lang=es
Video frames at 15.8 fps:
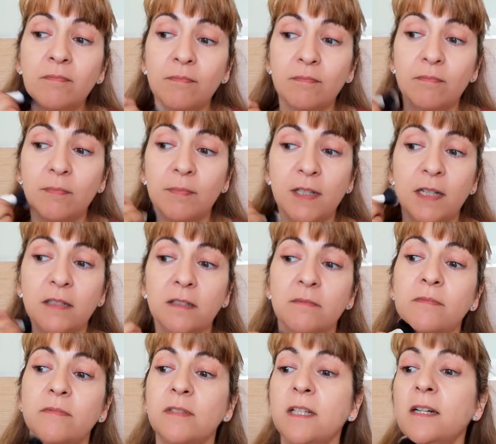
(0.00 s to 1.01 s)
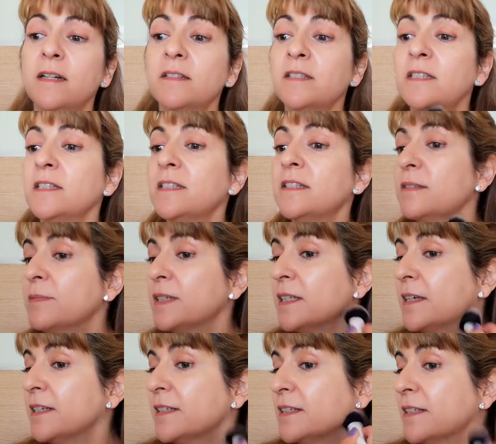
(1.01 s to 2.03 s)
Ya, ya si me
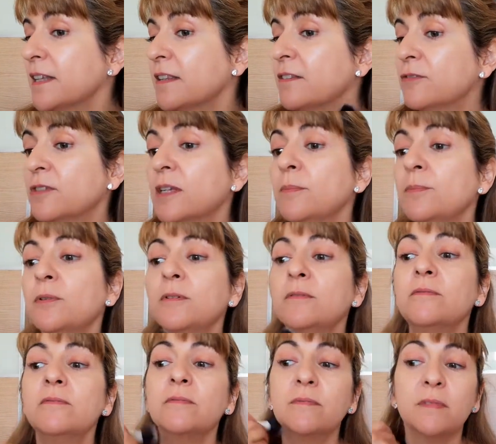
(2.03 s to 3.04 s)
seguís desde hace un tiempo,